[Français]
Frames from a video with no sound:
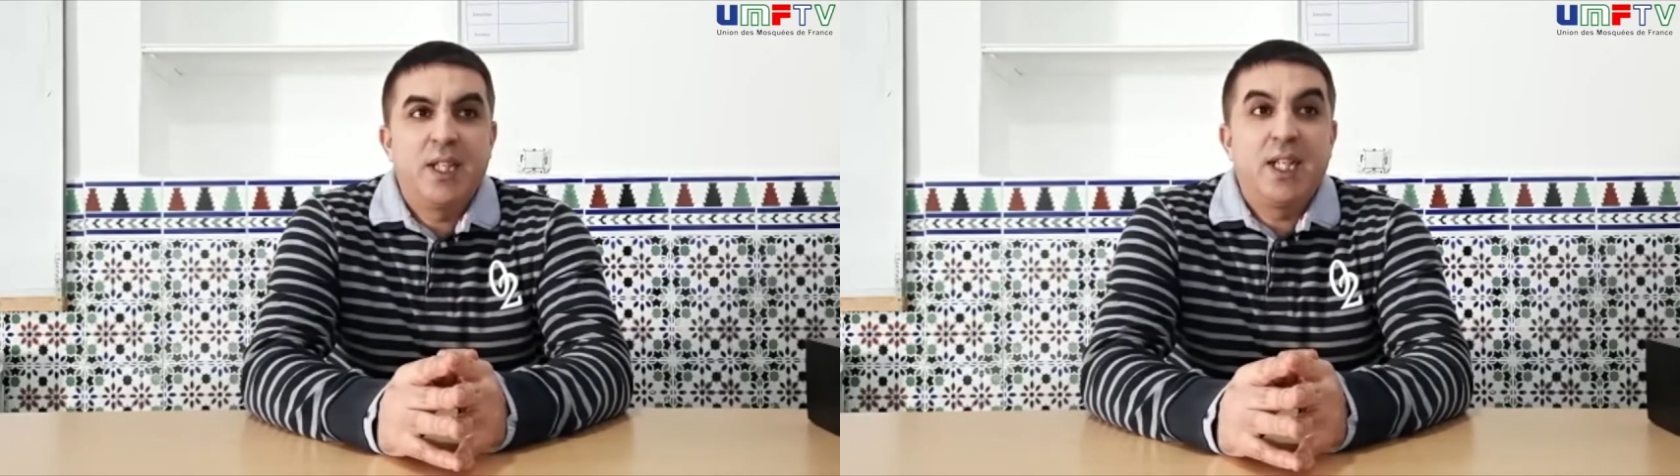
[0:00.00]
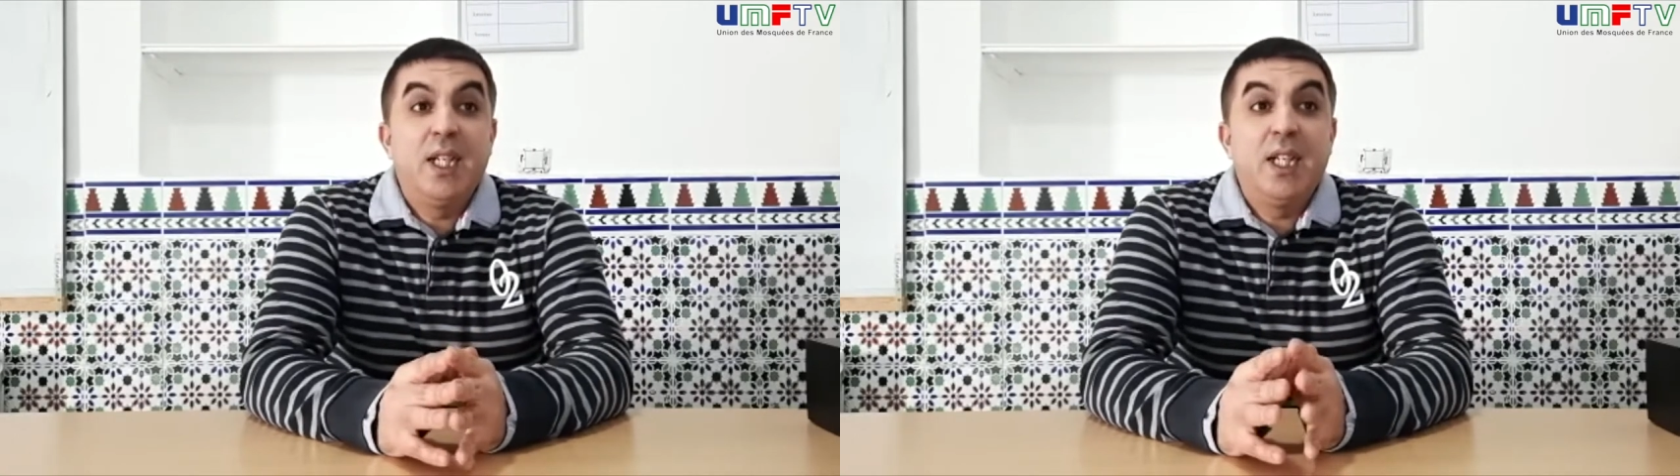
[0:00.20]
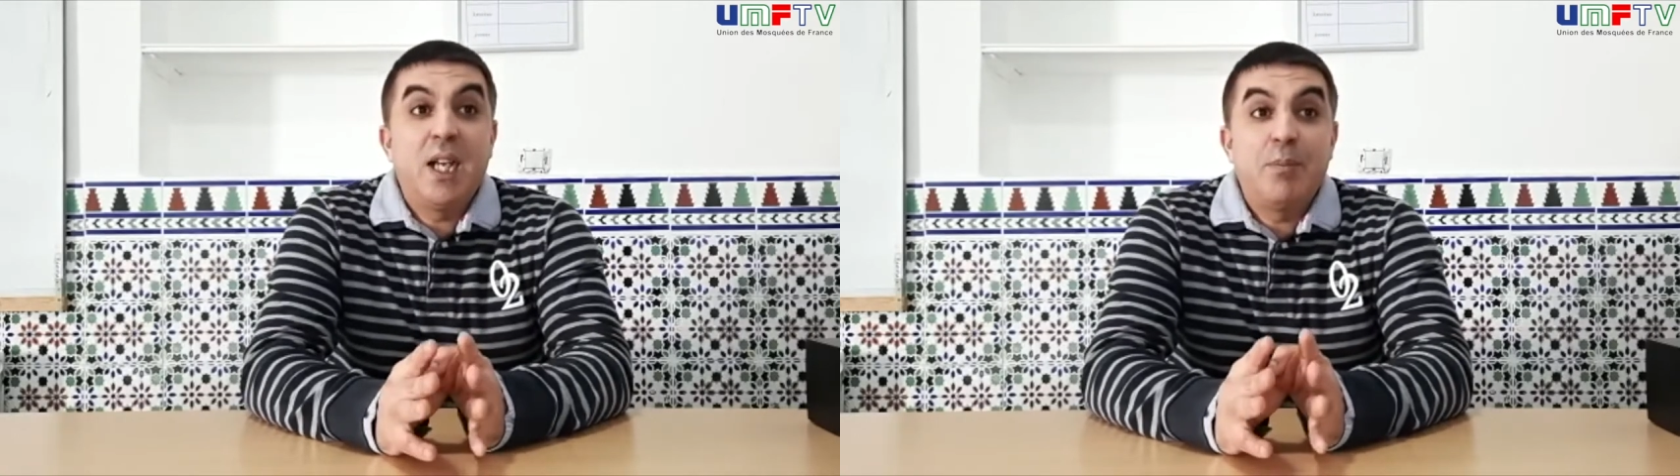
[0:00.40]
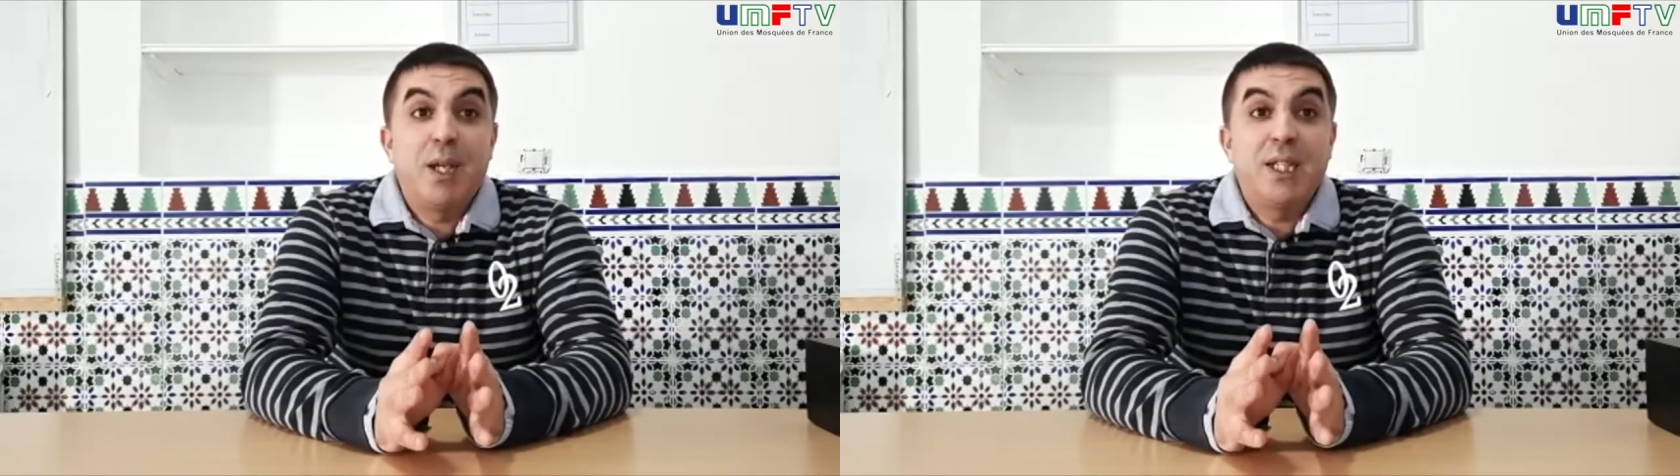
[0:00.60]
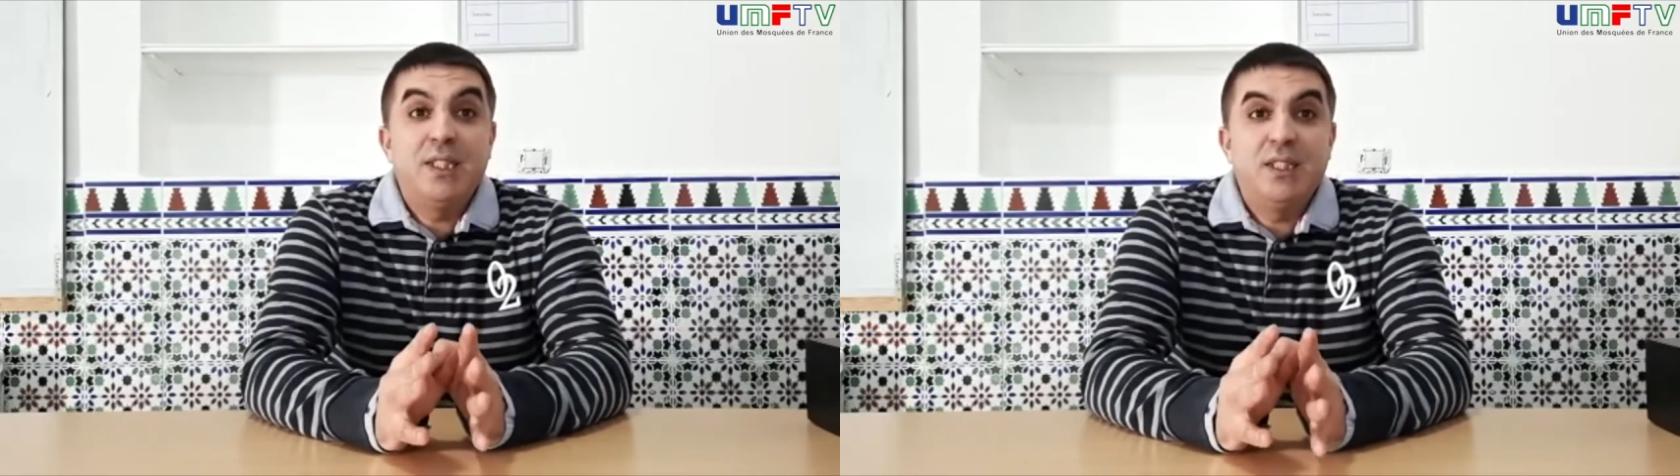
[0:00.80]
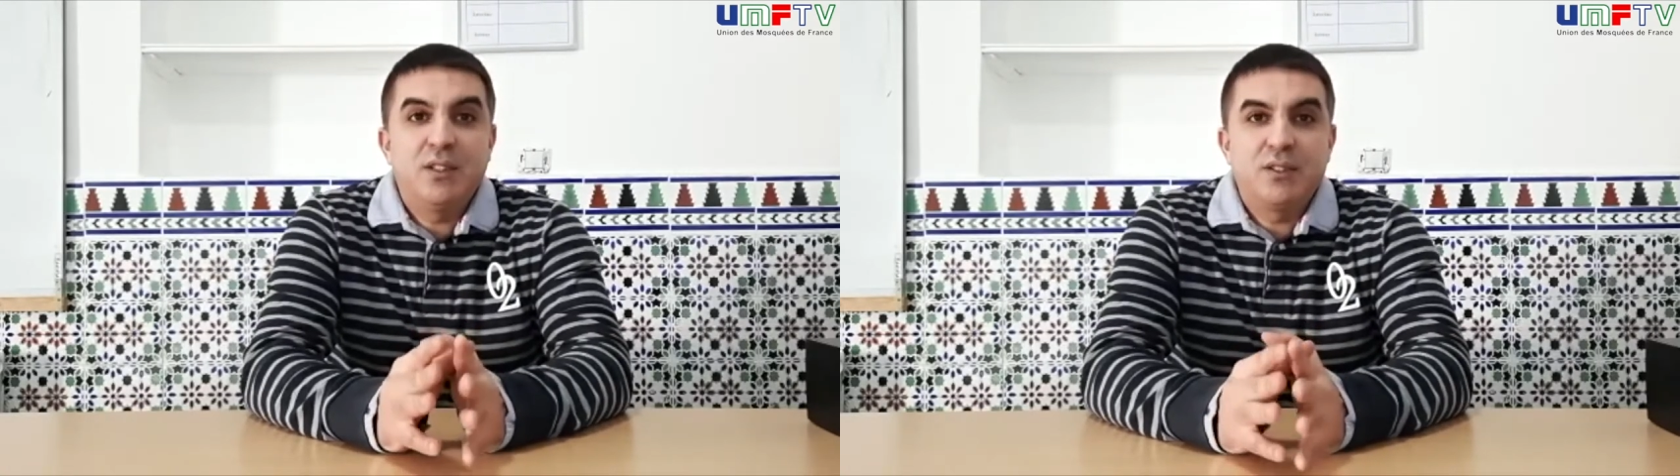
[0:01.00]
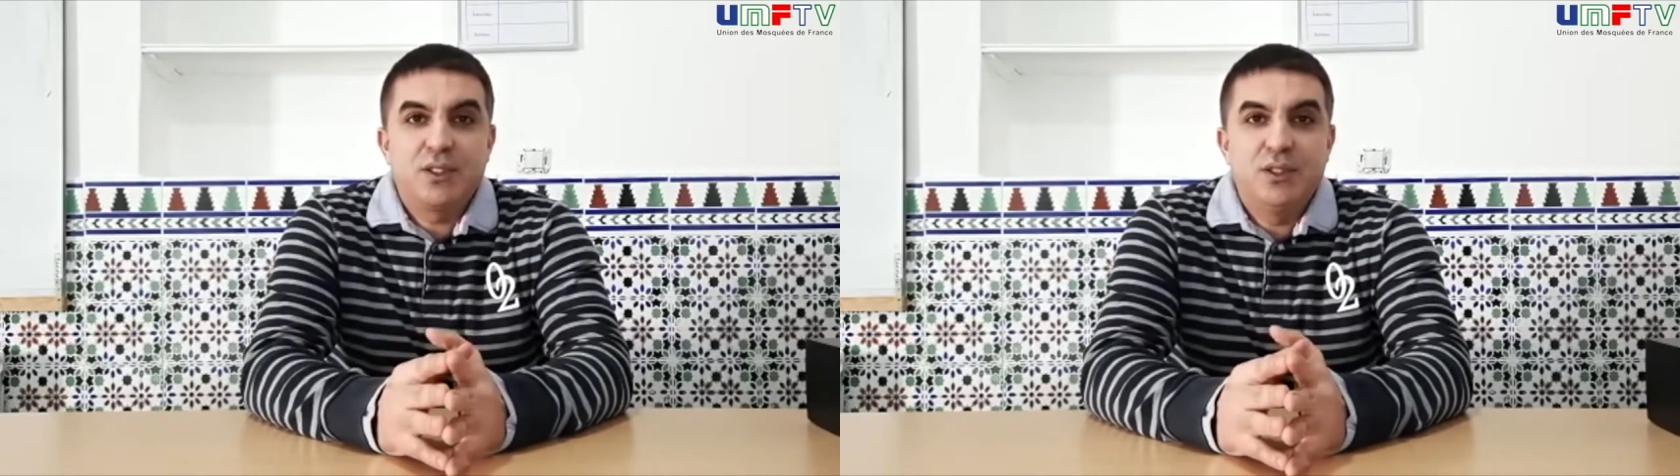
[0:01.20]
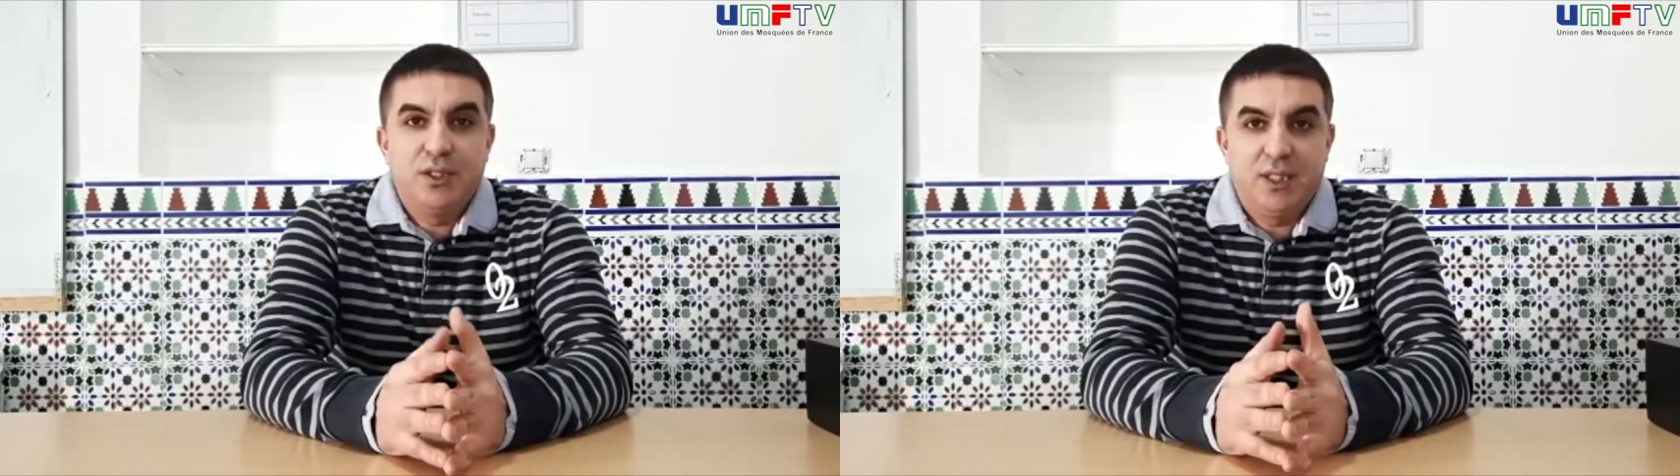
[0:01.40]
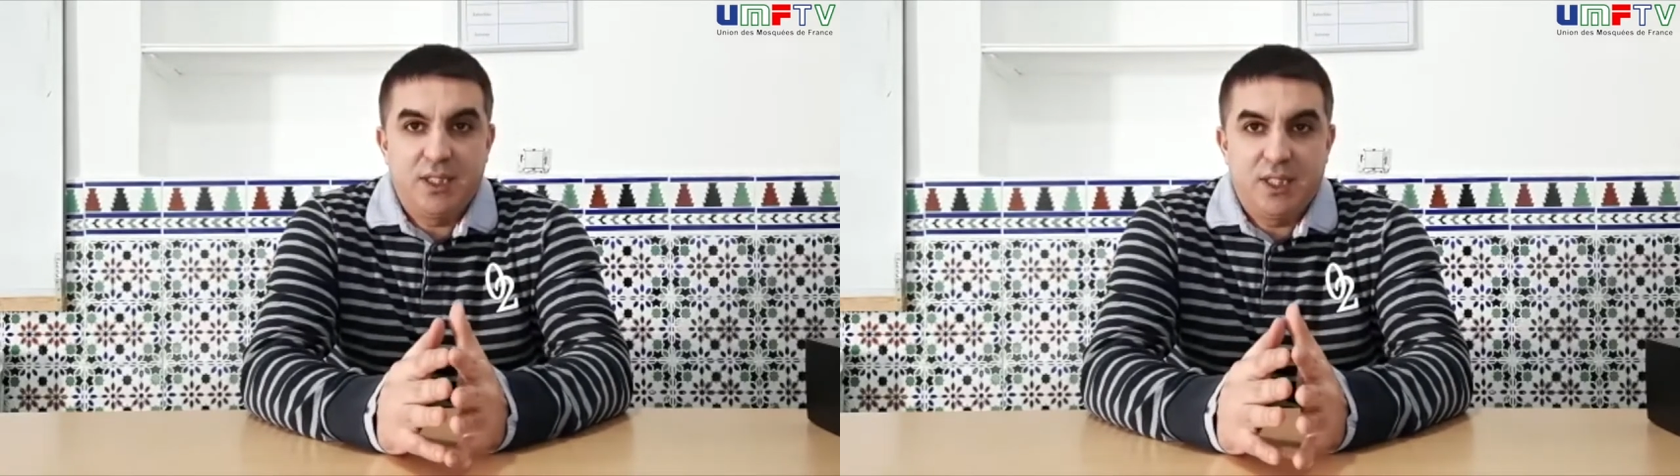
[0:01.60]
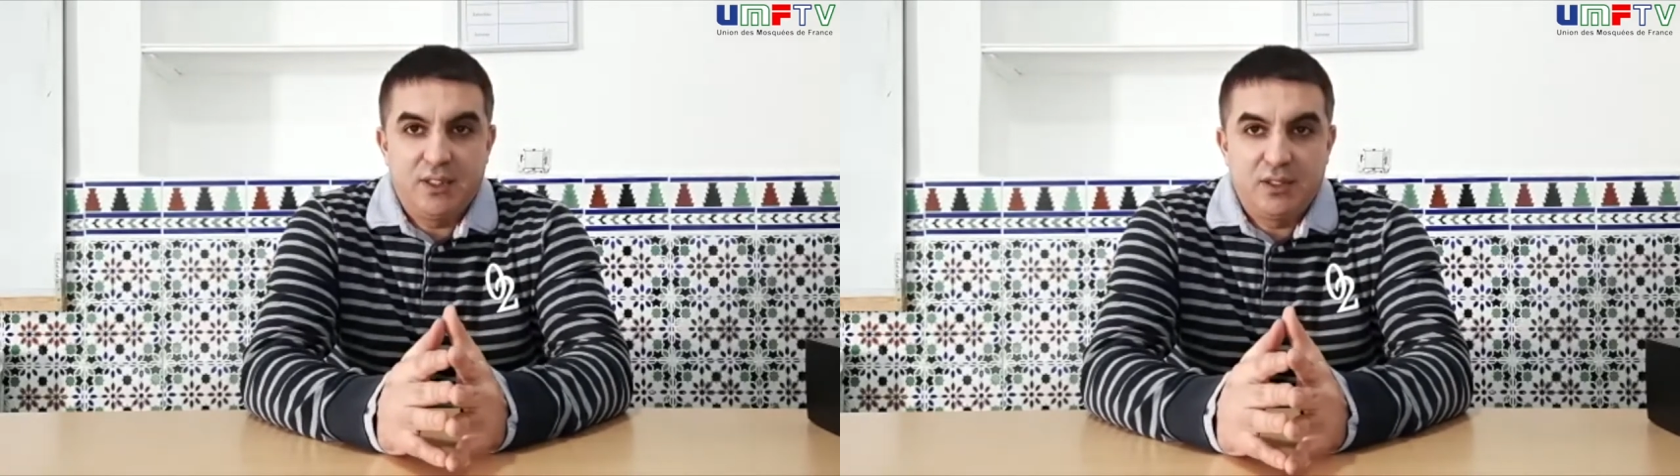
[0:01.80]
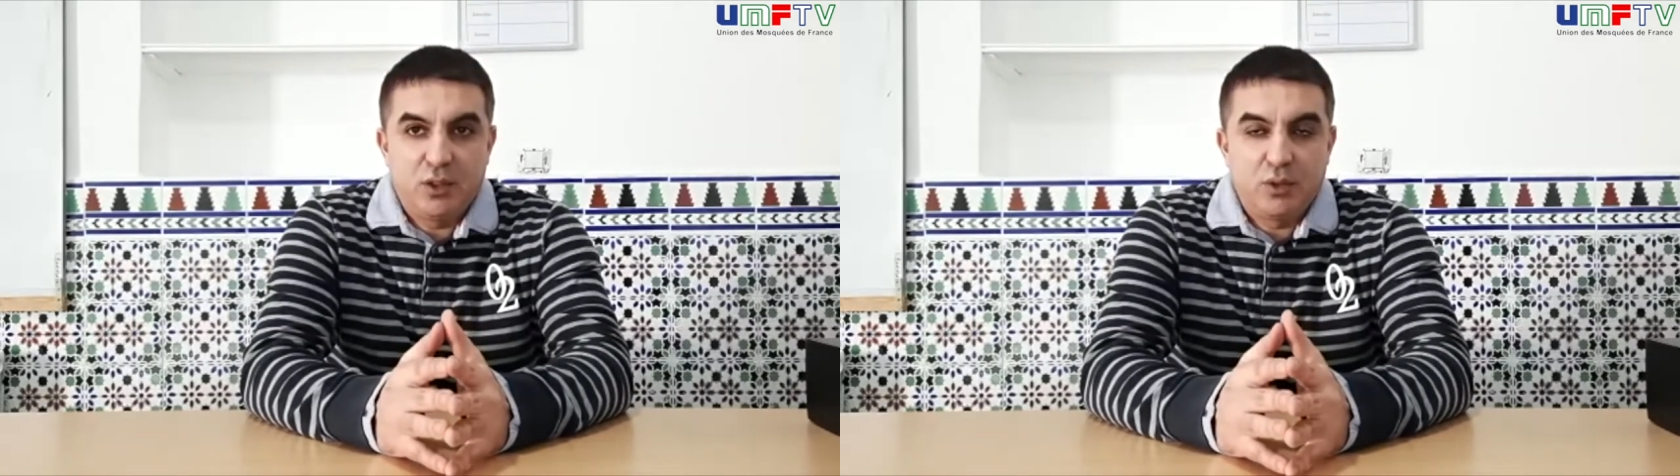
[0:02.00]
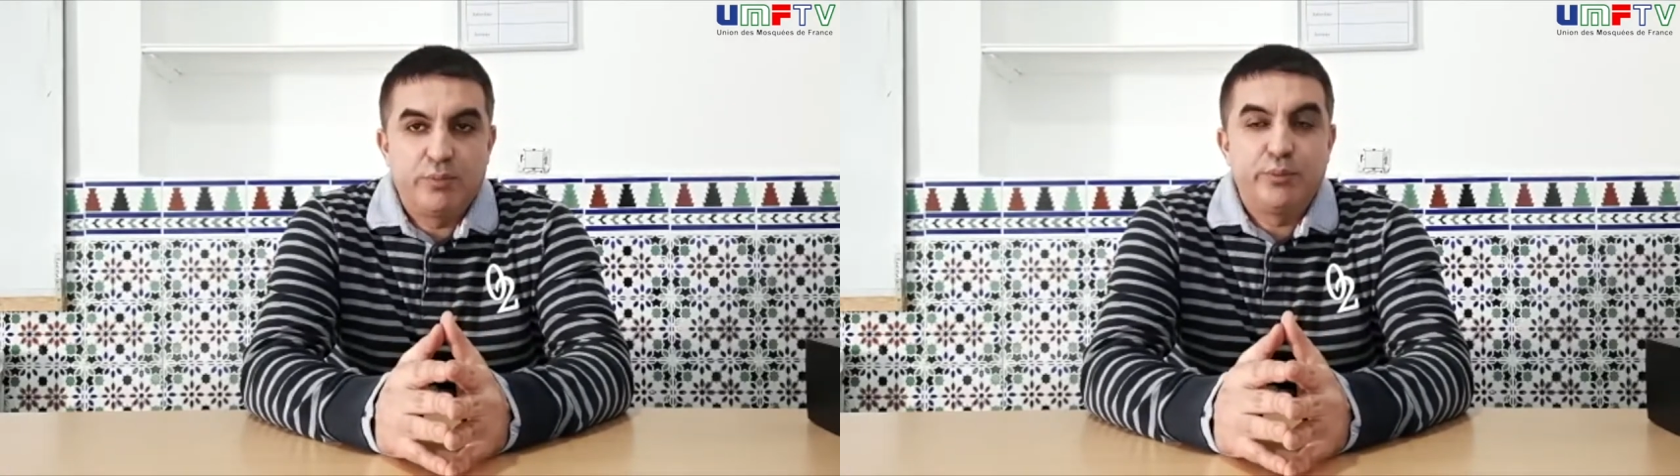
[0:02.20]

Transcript: quelle est la pertinence de cette question